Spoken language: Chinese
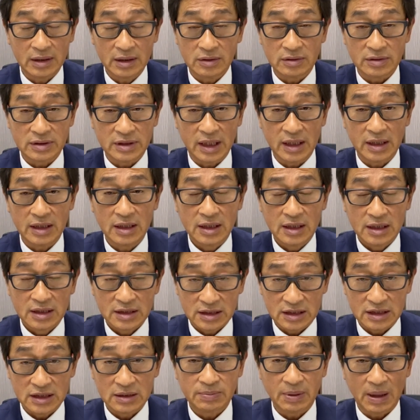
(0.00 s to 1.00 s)
六千
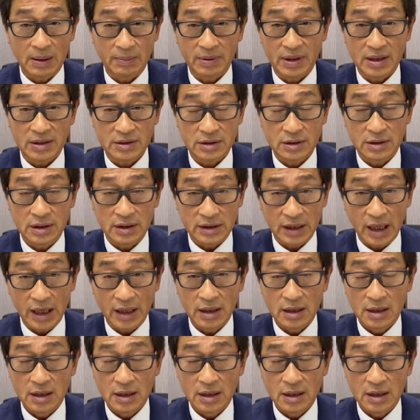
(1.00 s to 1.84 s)
七百八十二点。